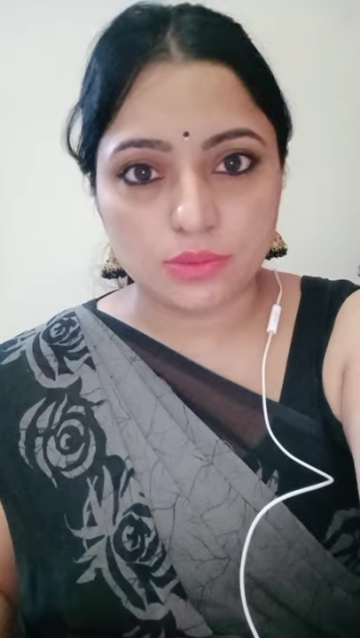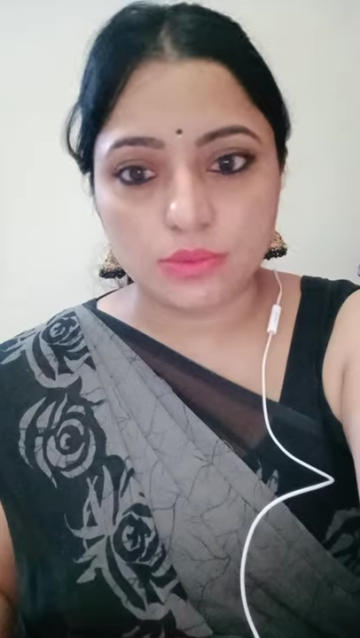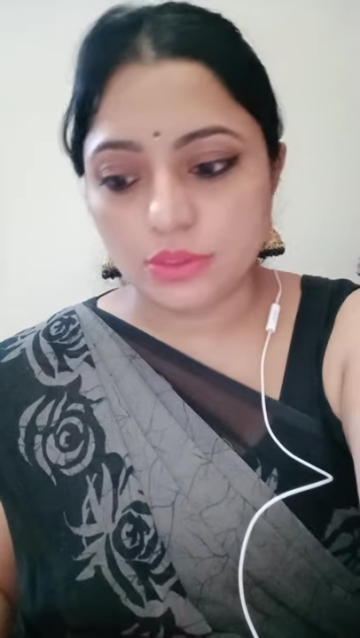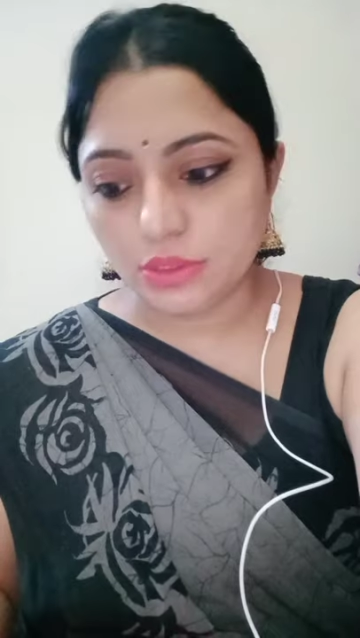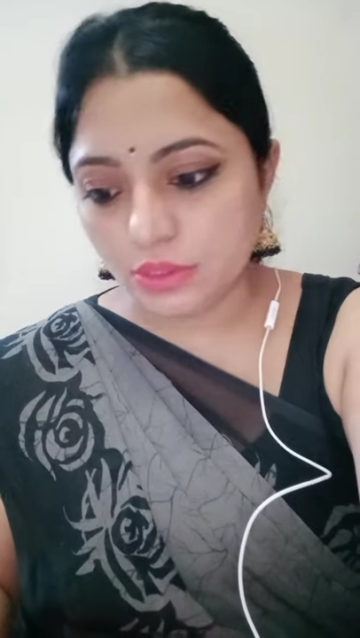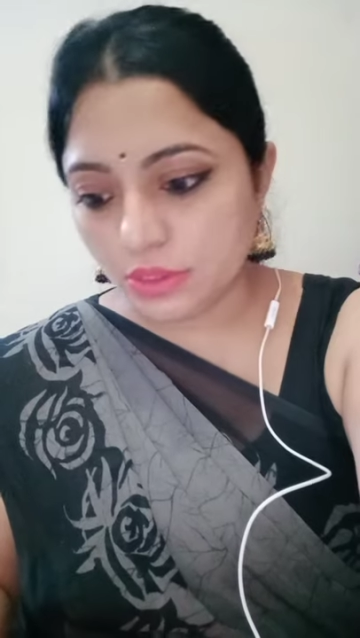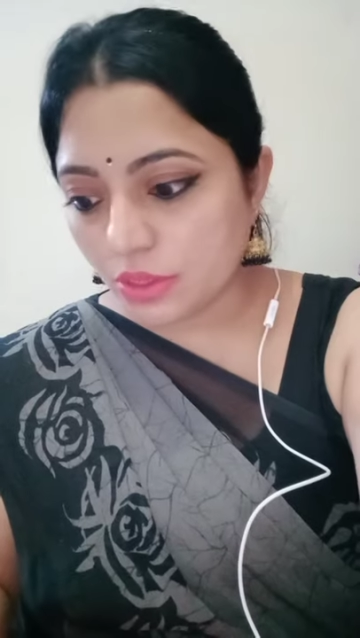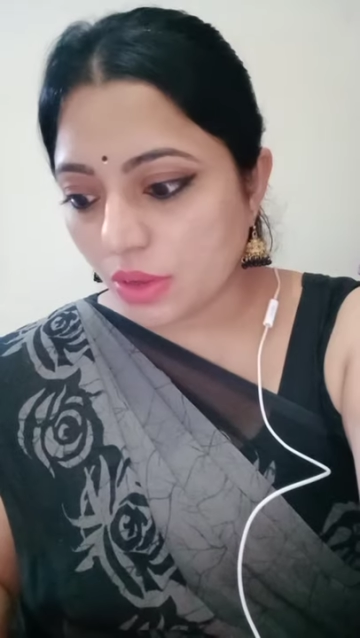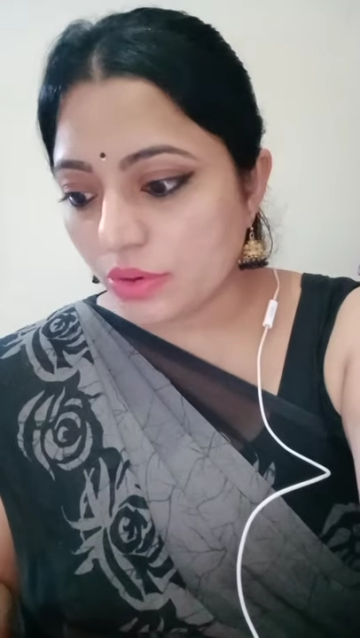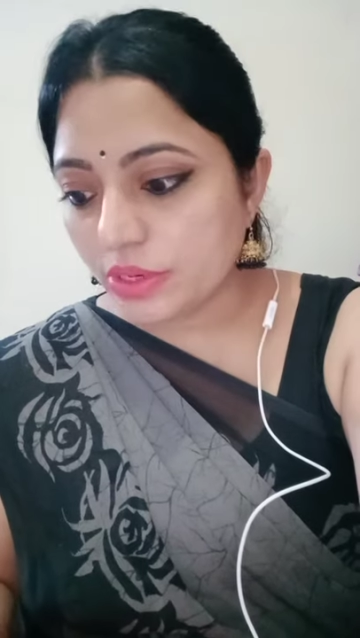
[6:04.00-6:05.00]

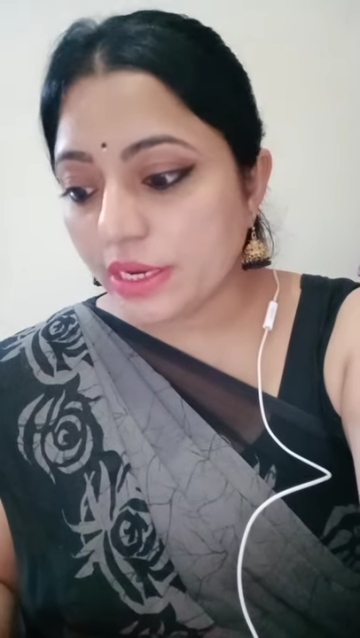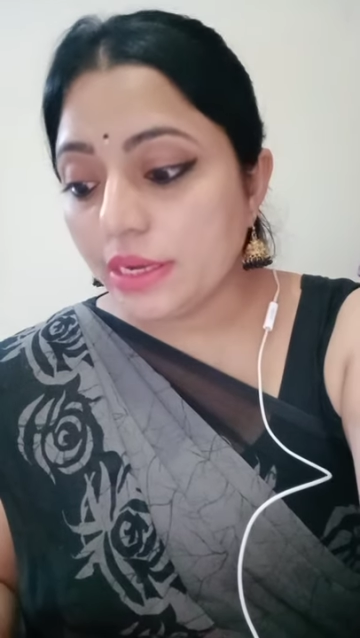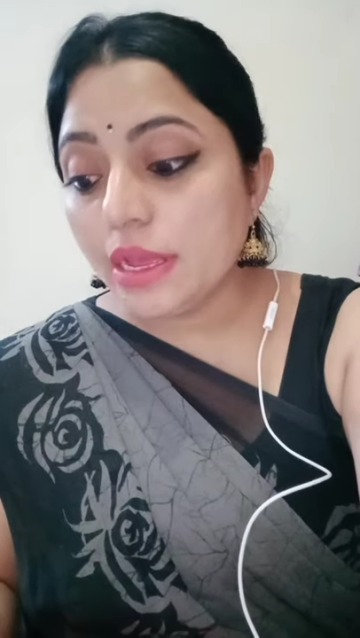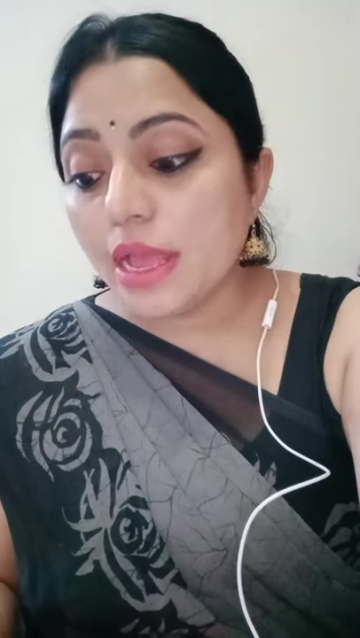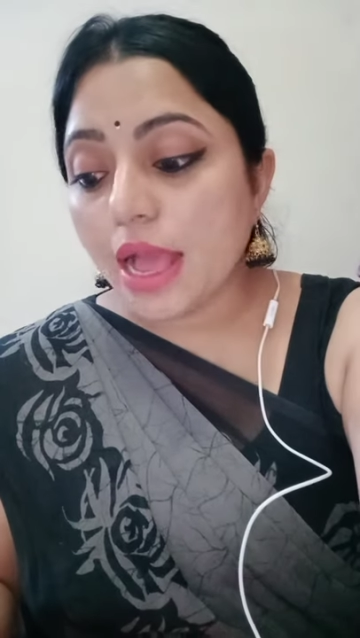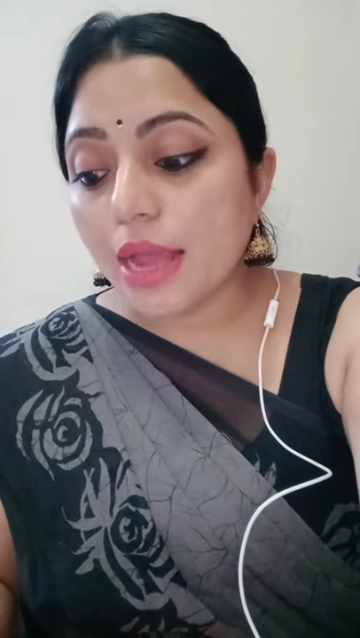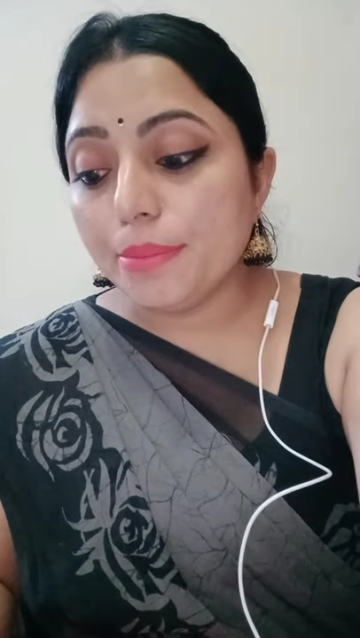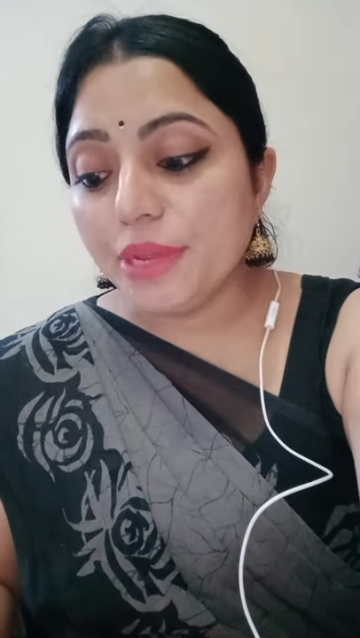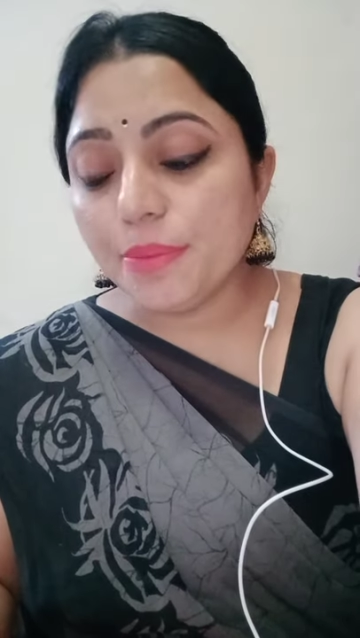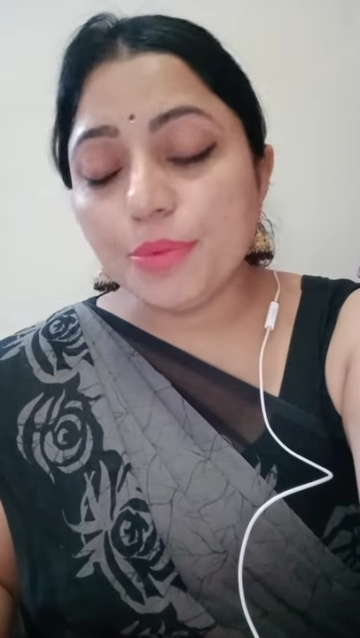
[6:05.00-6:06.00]
हूँ राइट एंड
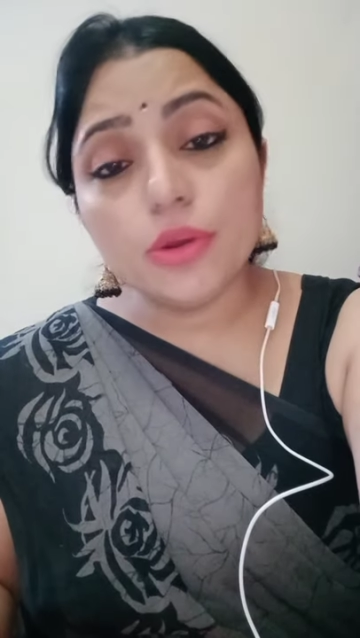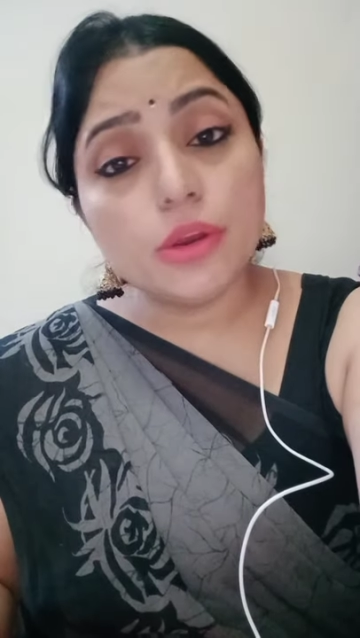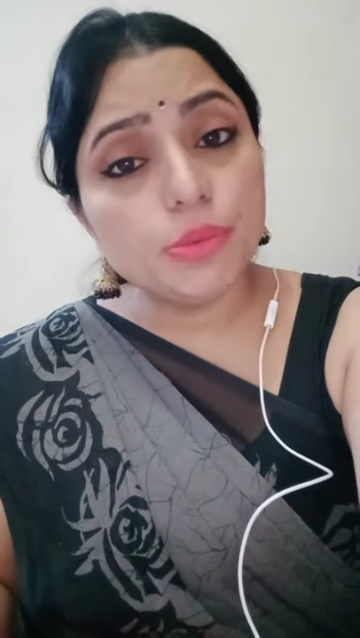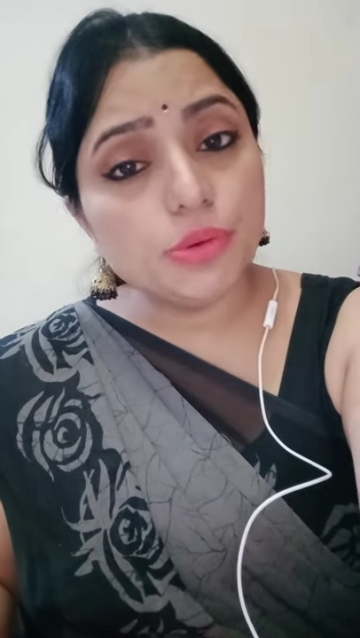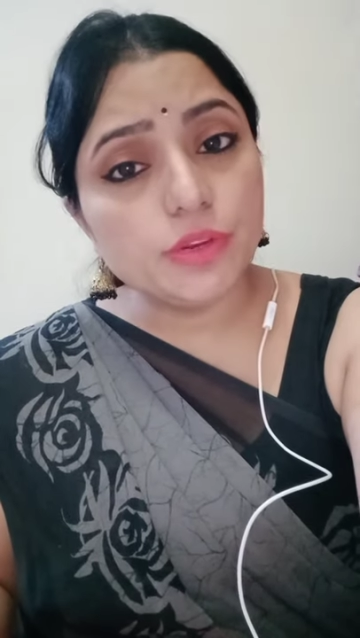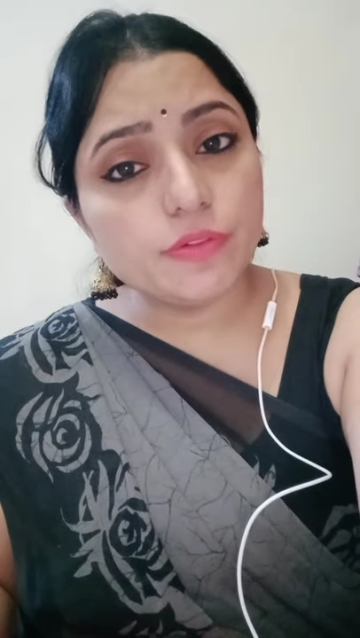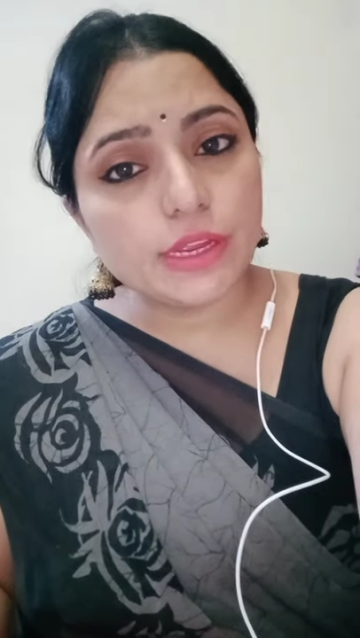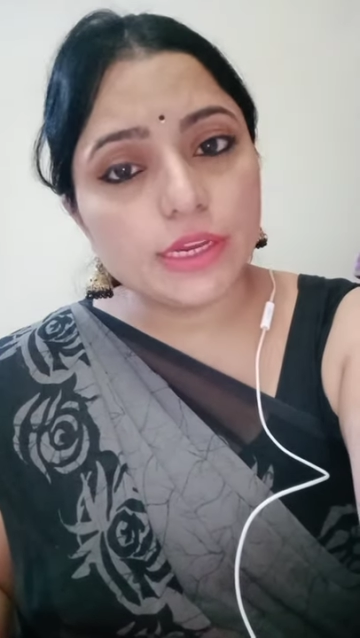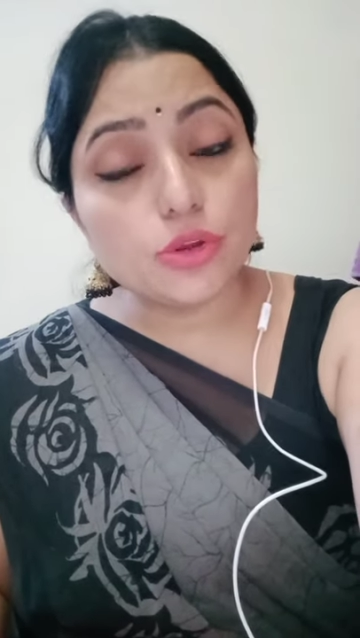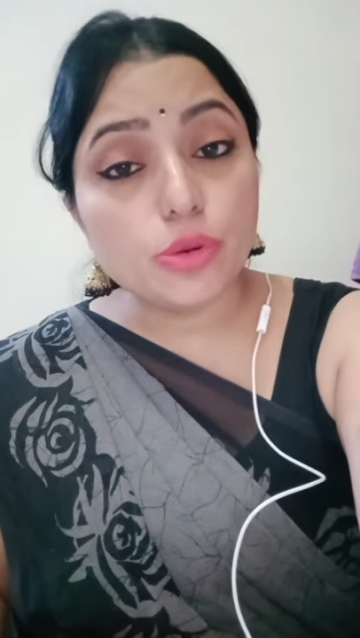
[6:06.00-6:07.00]
मेक प्योर एंड
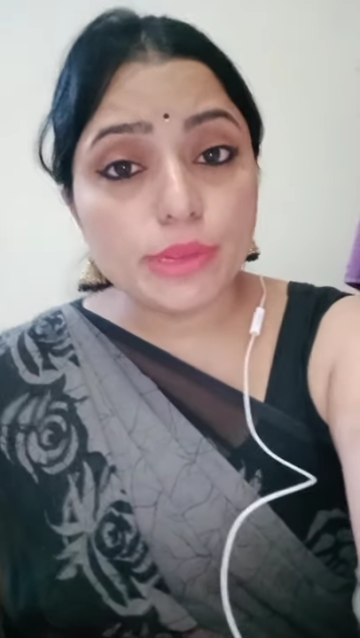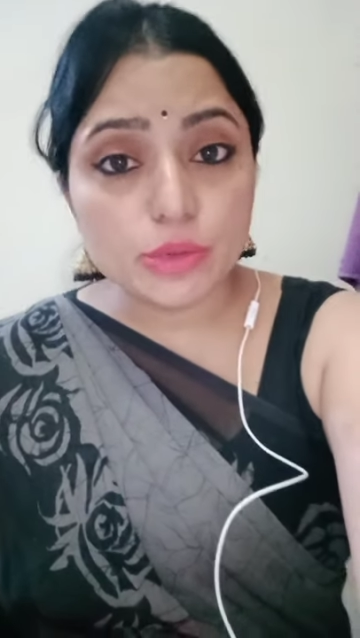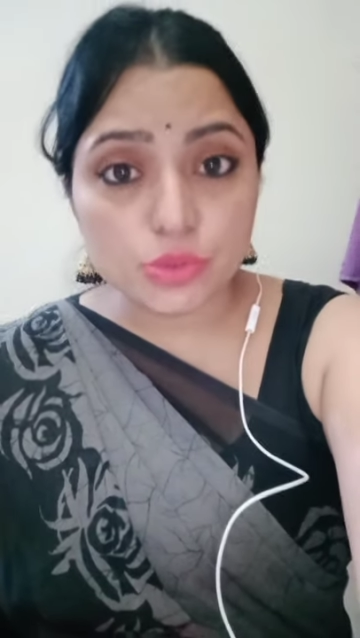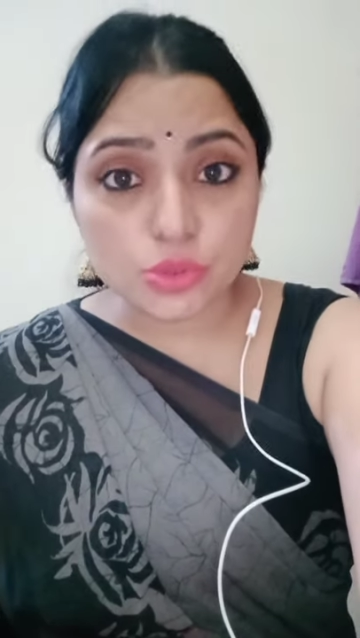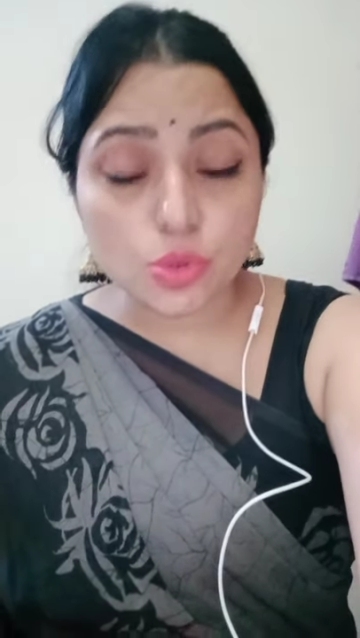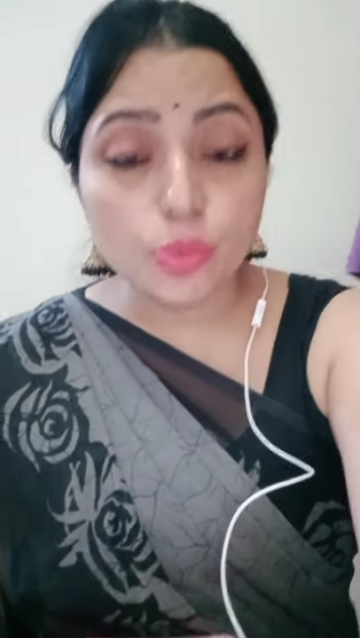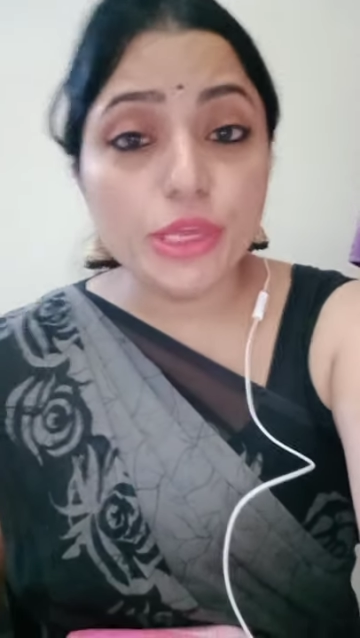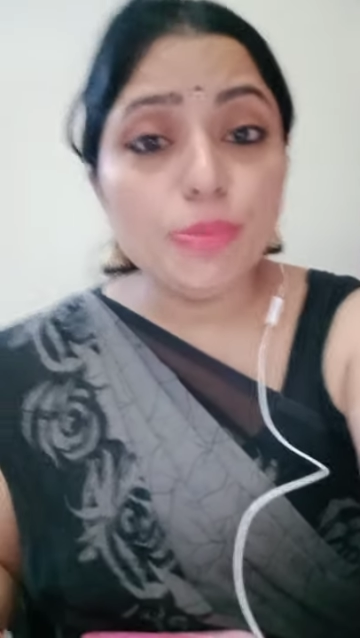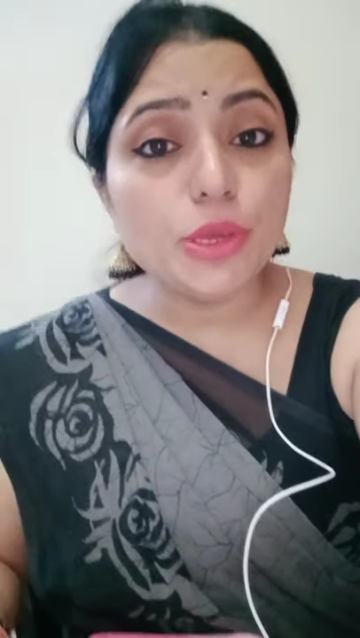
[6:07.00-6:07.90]
ब्यूटिफाइड और मैं उसको भी